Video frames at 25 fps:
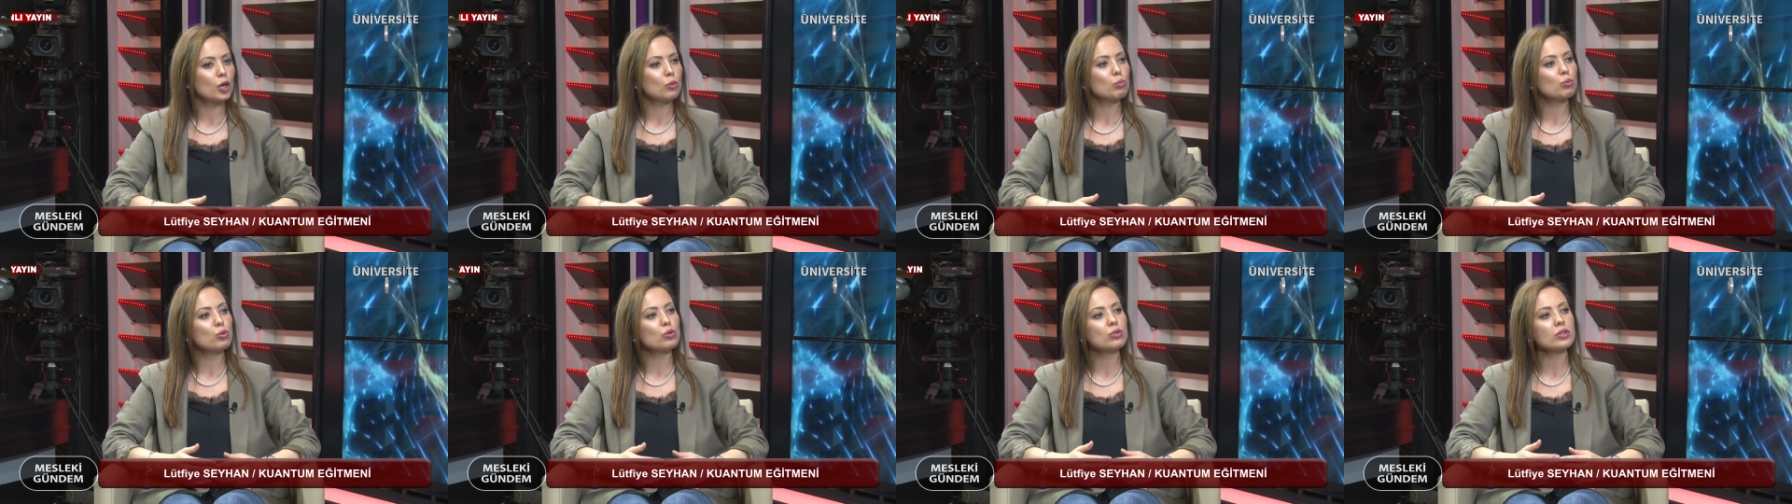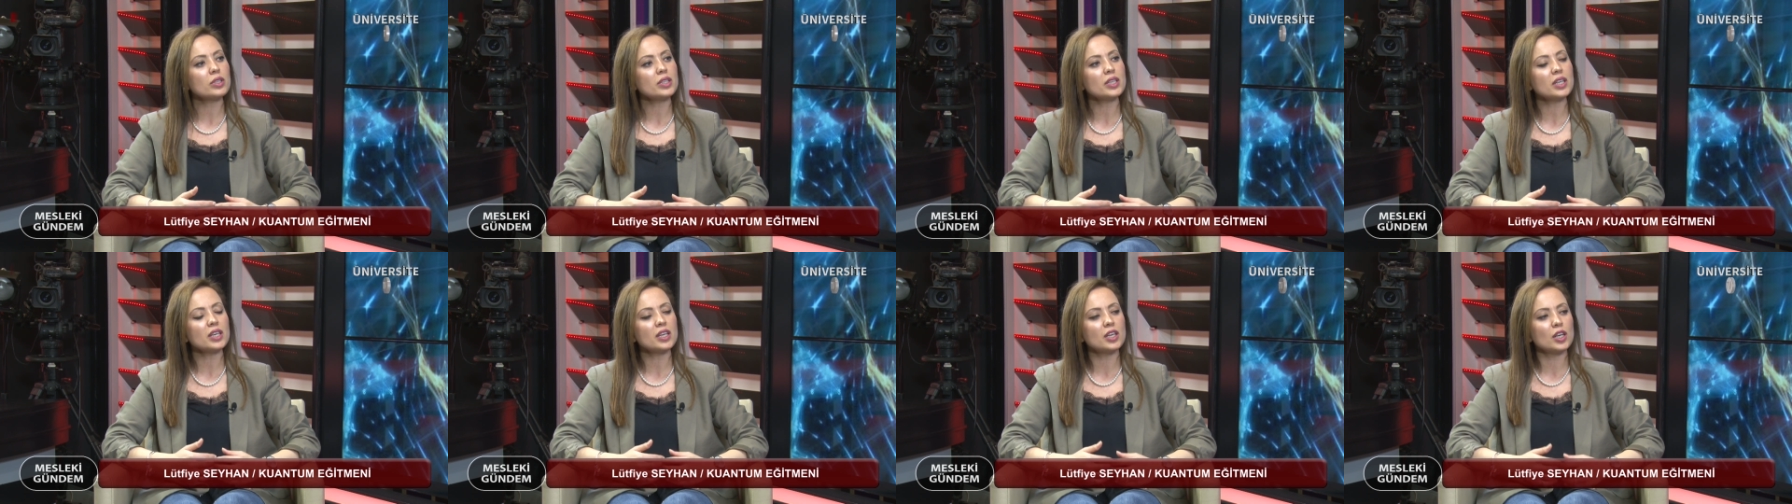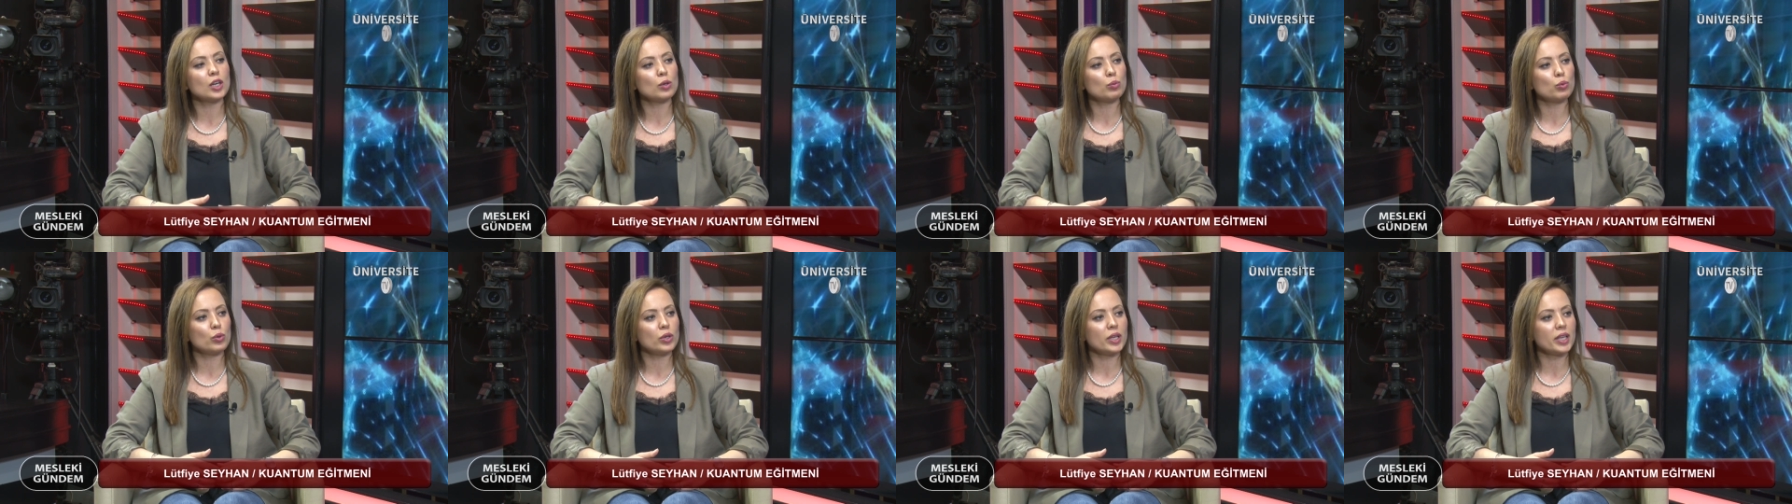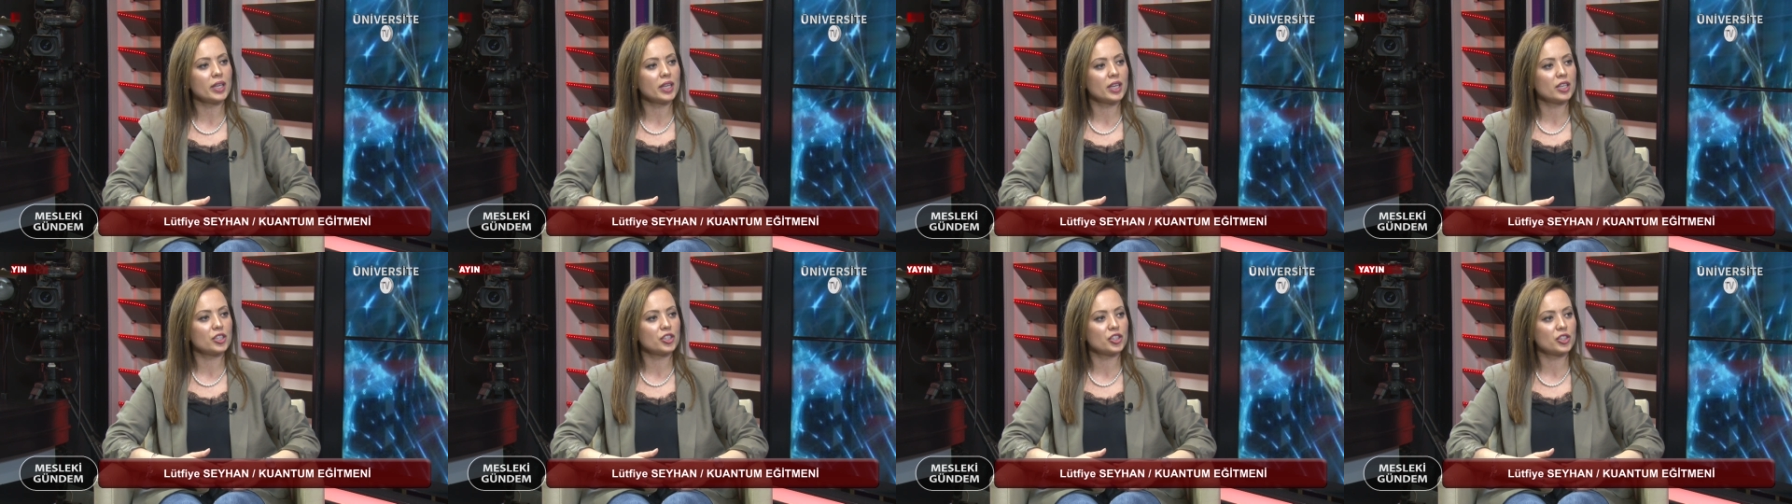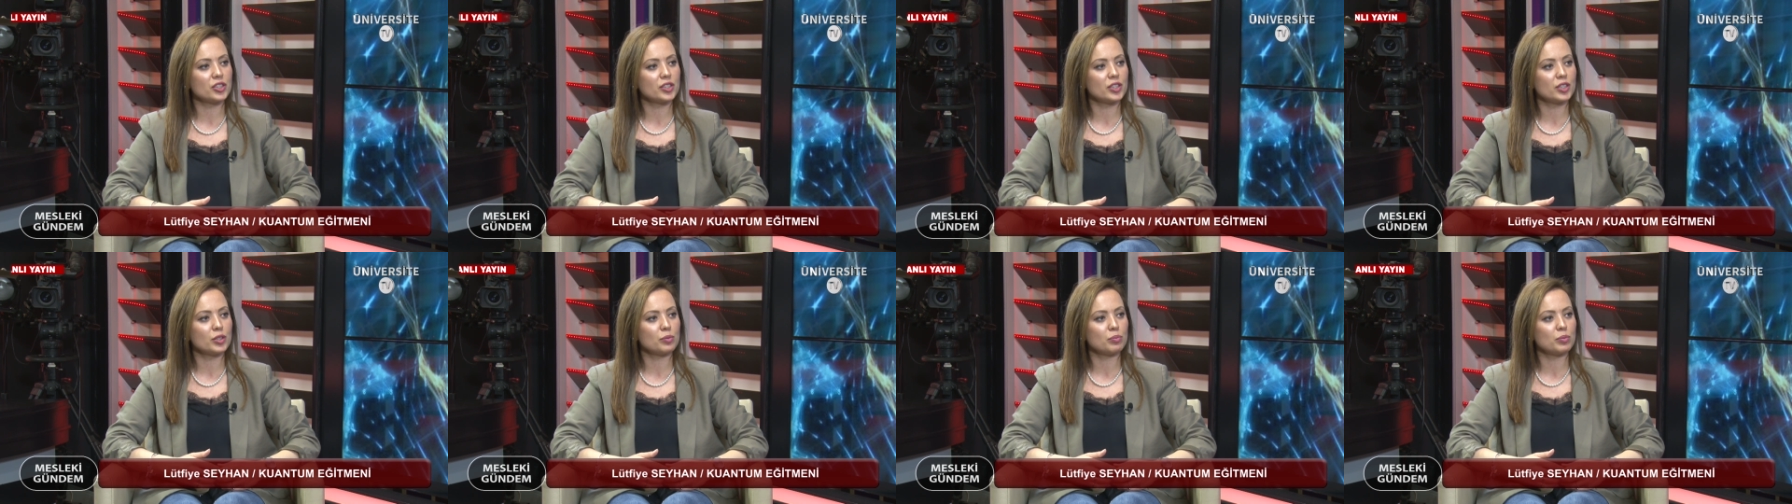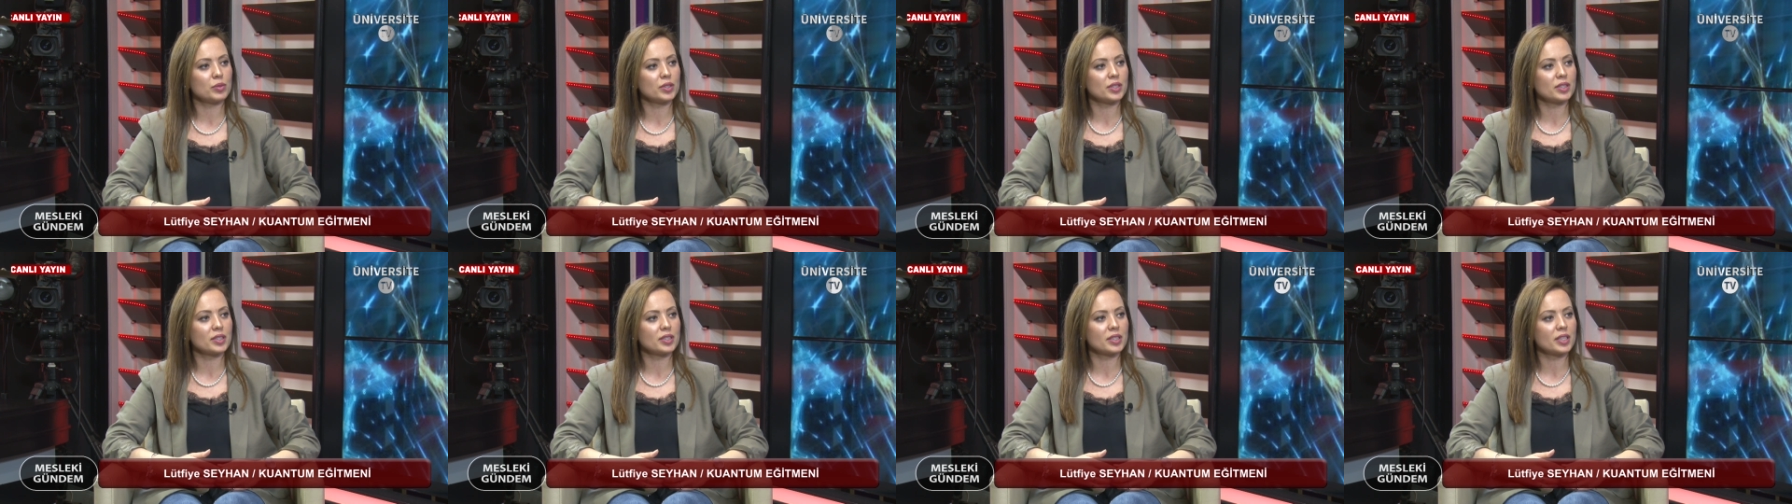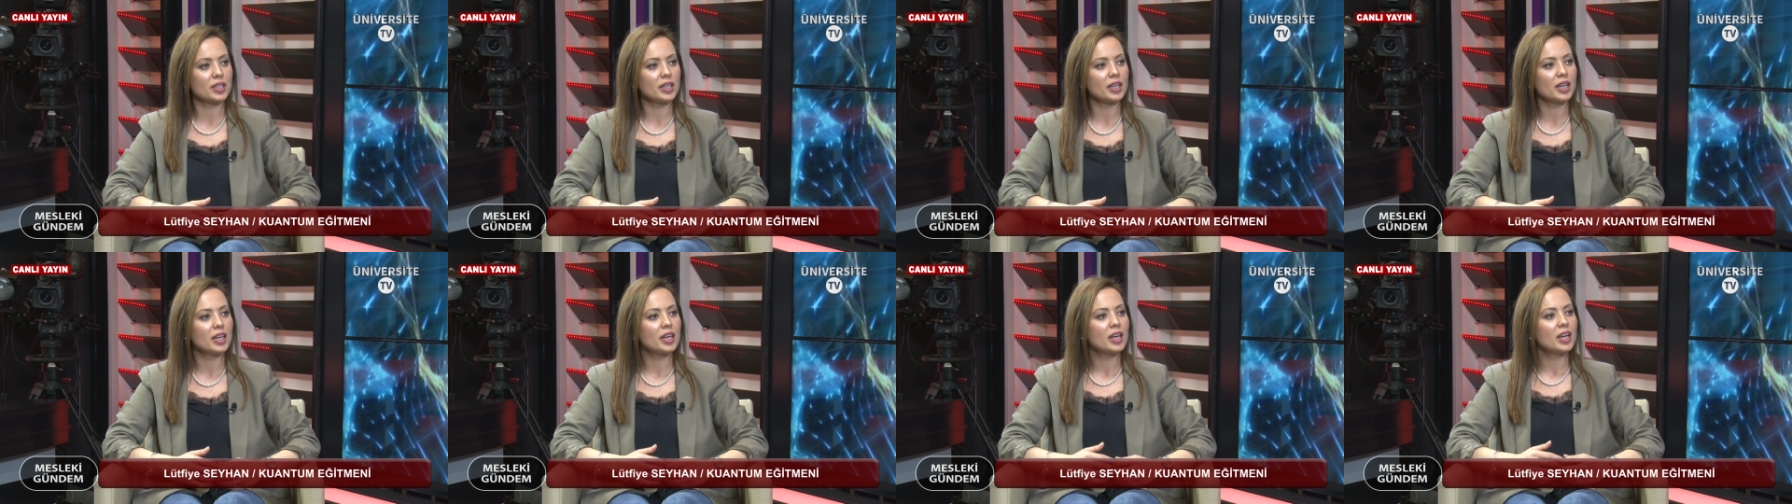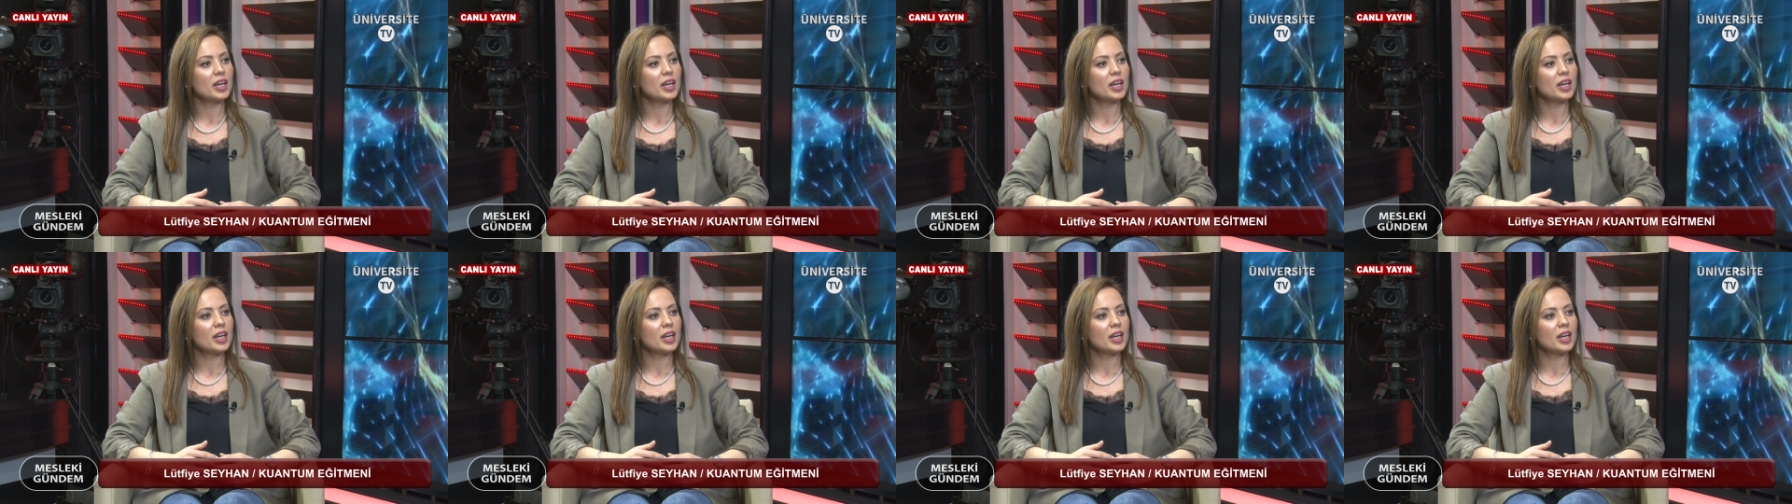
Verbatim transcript: Bunları kabule geçtiğimizde